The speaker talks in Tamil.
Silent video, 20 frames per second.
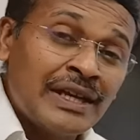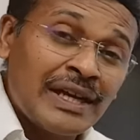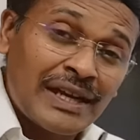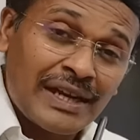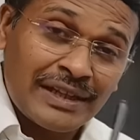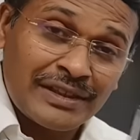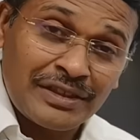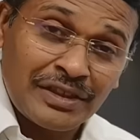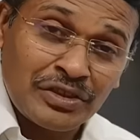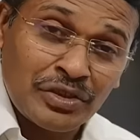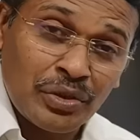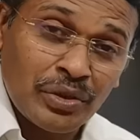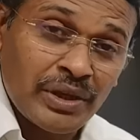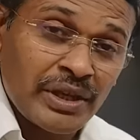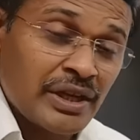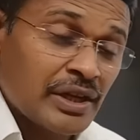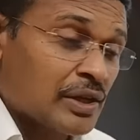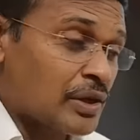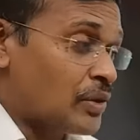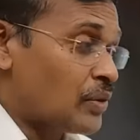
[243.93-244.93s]
ரத்த சோகை
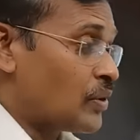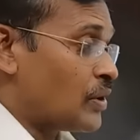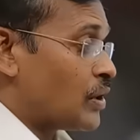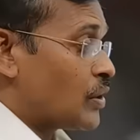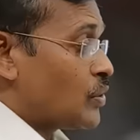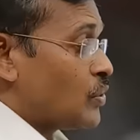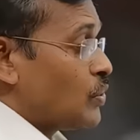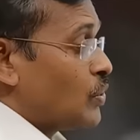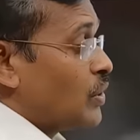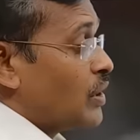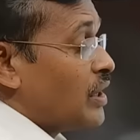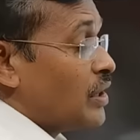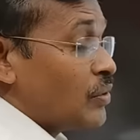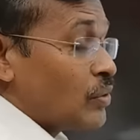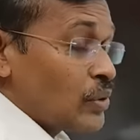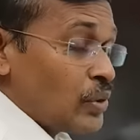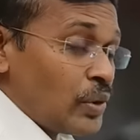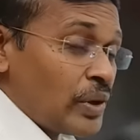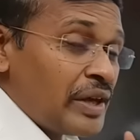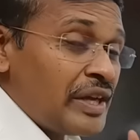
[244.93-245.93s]
இருக்கிறவங்களுக்கு கூட
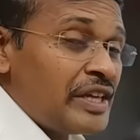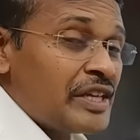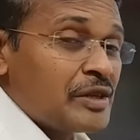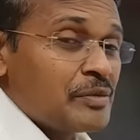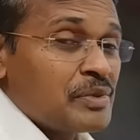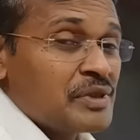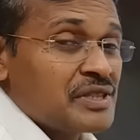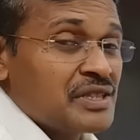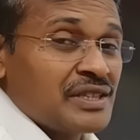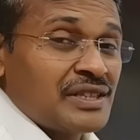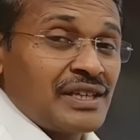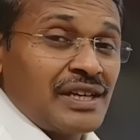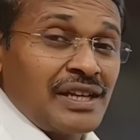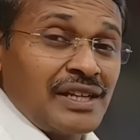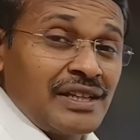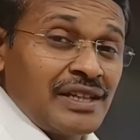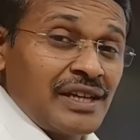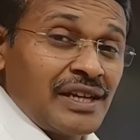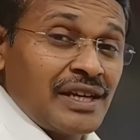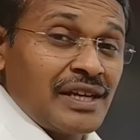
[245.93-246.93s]
அவங்களோட இரும்பு சத்தை
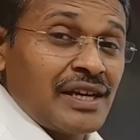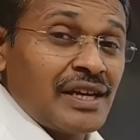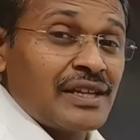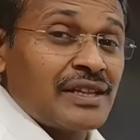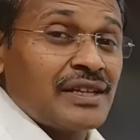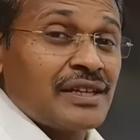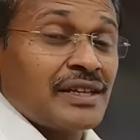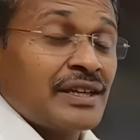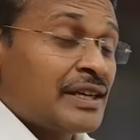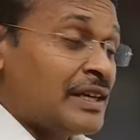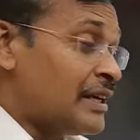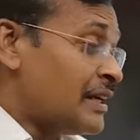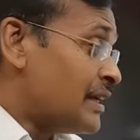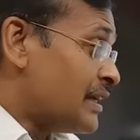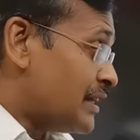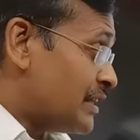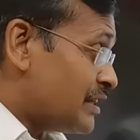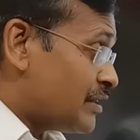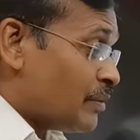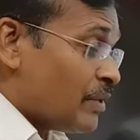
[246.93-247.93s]
அதிகரிக்கிறதுக்கு
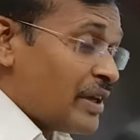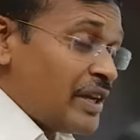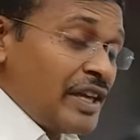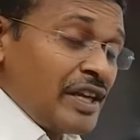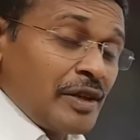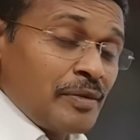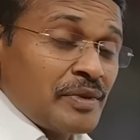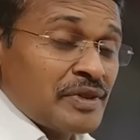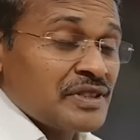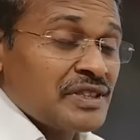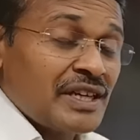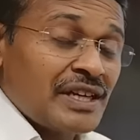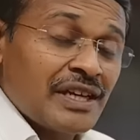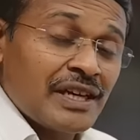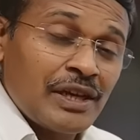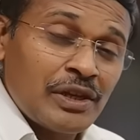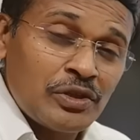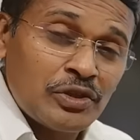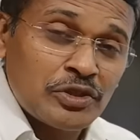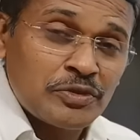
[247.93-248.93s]
இந்த மாதிரி இரும்பு
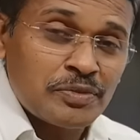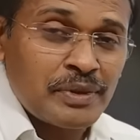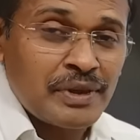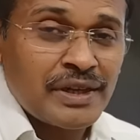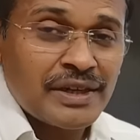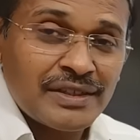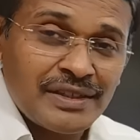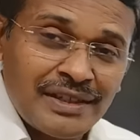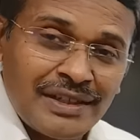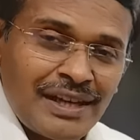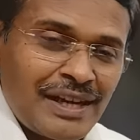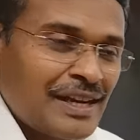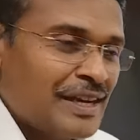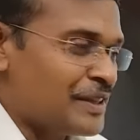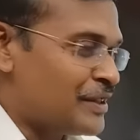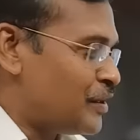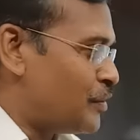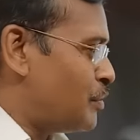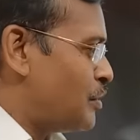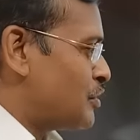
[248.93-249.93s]
சட்டிகள் யூஸ் பண்ணுறது நல்லது
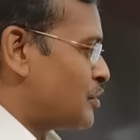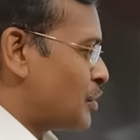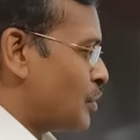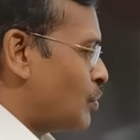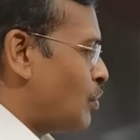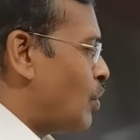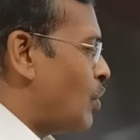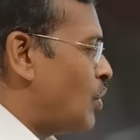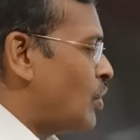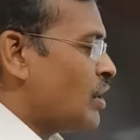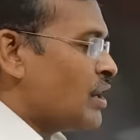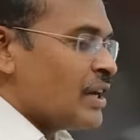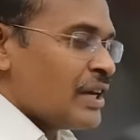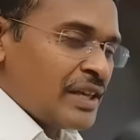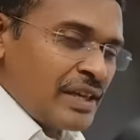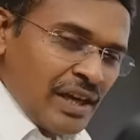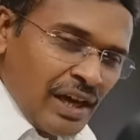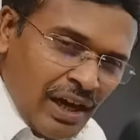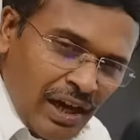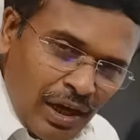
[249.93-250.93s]
அப்படின்னு சொல்லுவோம்
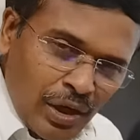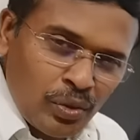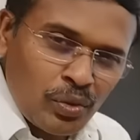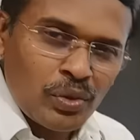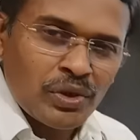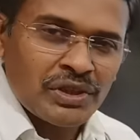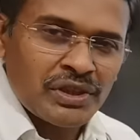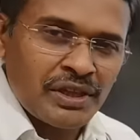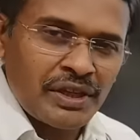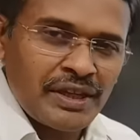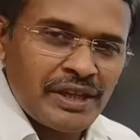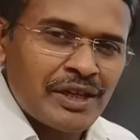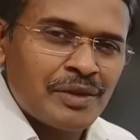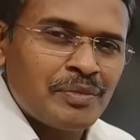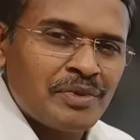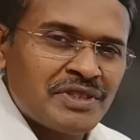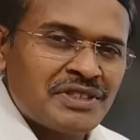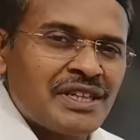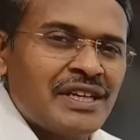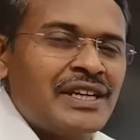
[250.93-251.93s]
யார் ஒருத்தர்
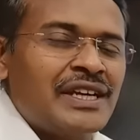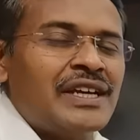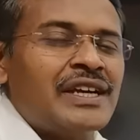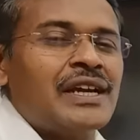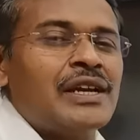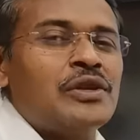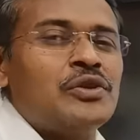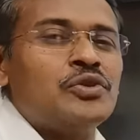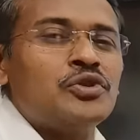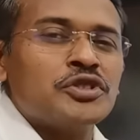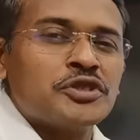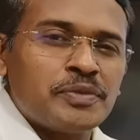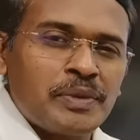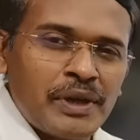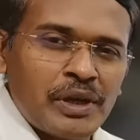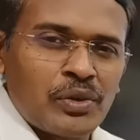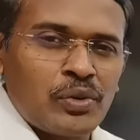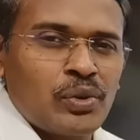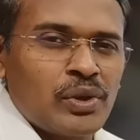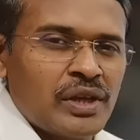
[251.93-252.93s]
இரும்பு சட்டிகள் யூஸ்
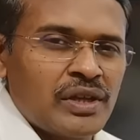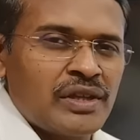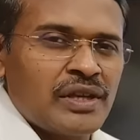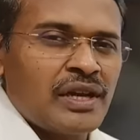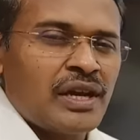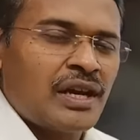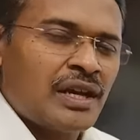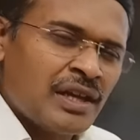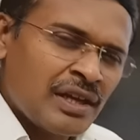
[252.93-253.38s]
பண்ணக்கூடாதுன்னா